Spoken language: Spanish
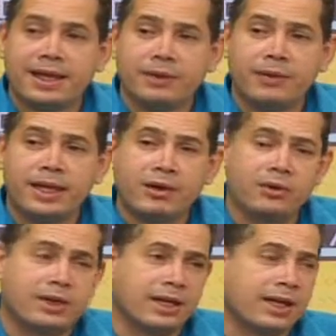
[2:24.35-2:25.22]
ellos vienen
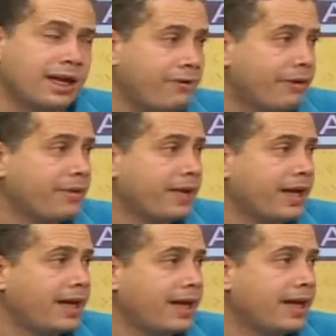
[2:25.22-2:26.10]
con ciertas
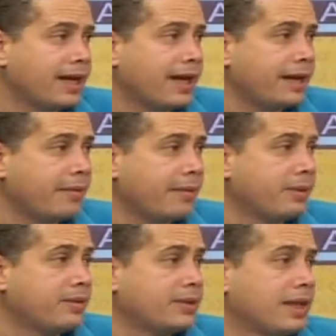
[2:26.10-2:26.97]
enfermedades de la calle,
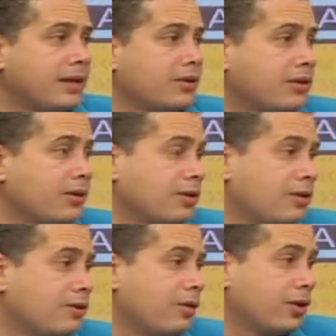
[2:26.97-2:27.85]
pues sabes que nosotros
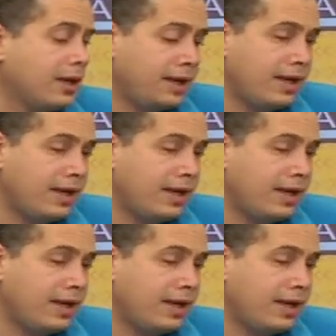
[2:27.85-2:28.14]
somos